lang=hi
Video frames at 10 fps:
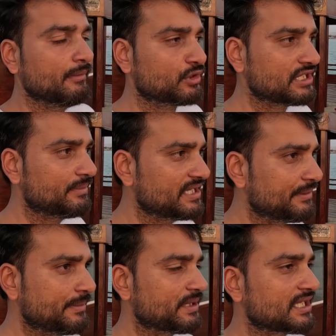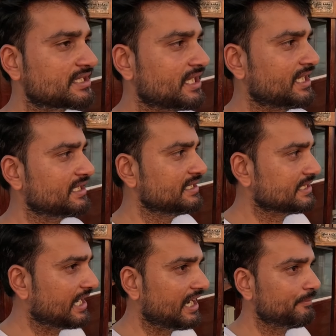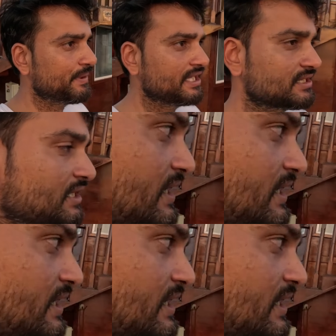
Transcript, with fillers: मुझे अभी ये भी पता चला कि यहाँ पे इस